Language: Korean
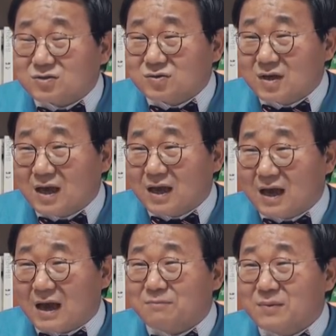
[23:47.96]

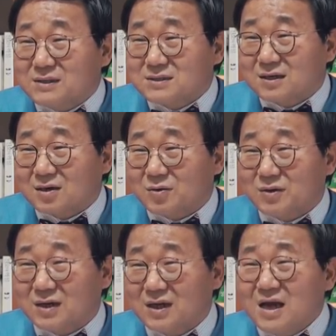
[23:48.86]
와중에 안민석
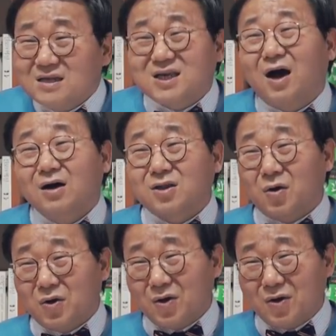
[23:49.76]
의원이
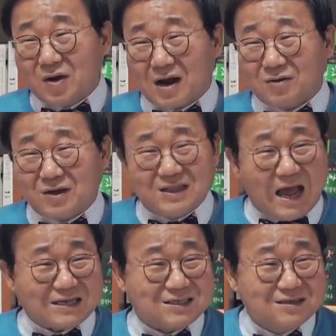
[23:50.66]
저도요라고
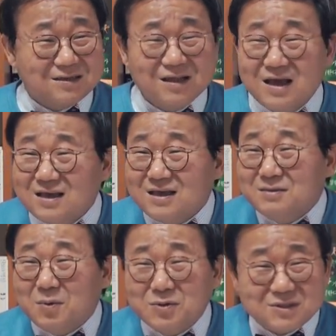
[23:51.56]
이 나서는
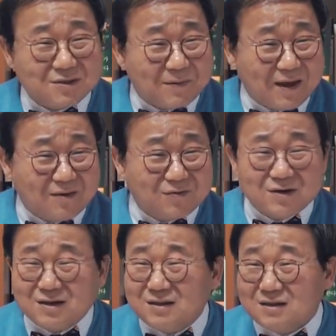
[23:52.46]
이 모습에
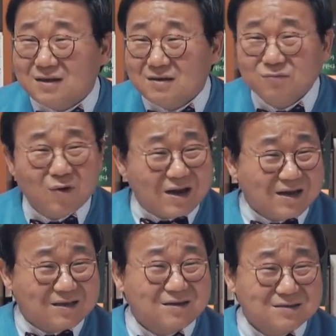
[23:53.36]
우리는
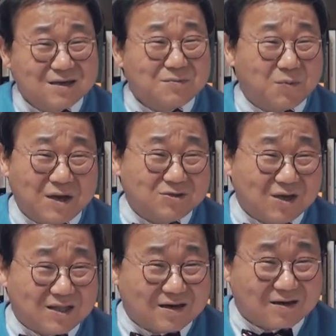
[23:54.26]
무한한 격려를
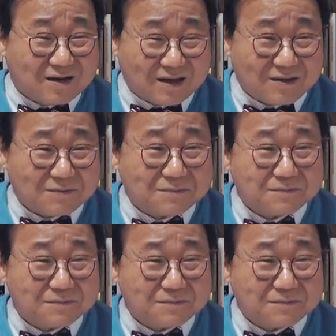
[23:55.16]
보내줘야 되는 거예요.